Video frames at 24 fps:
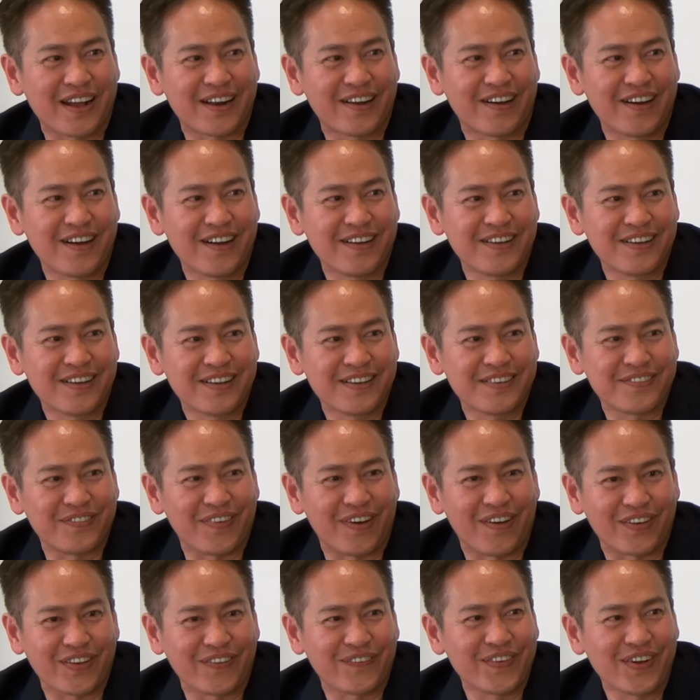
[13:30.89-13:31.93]
cái đó
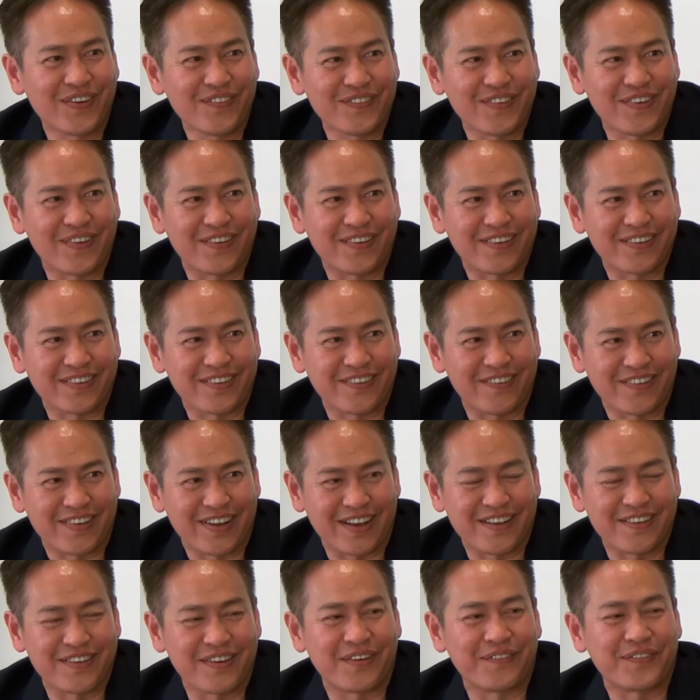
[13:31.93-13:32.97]
mà họ giấu dốt họ họ
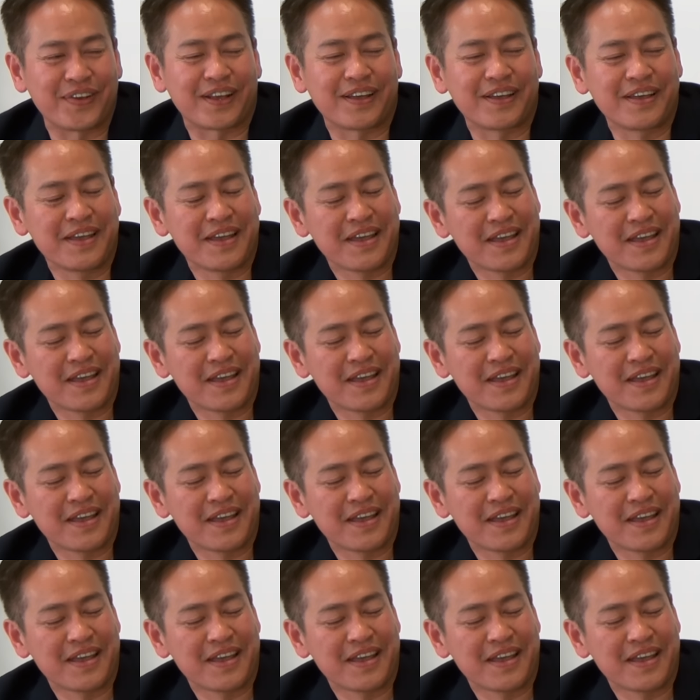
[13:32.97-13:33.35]
họ bị